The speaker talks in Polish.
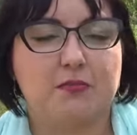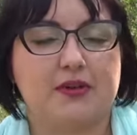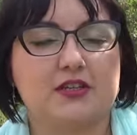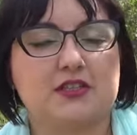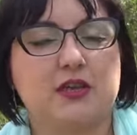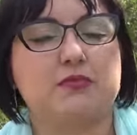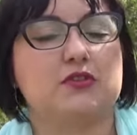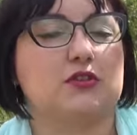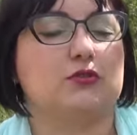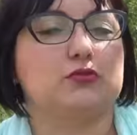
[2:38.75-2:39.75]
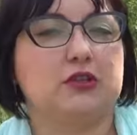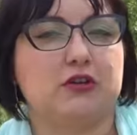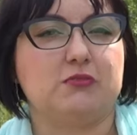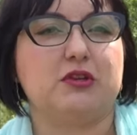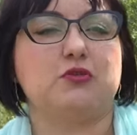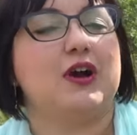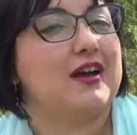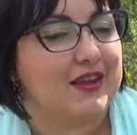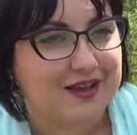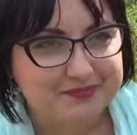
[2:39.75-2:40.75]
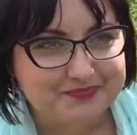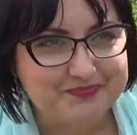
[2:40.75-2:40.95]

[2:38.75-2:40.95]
paryskiej prostytutki o imieniu Anna,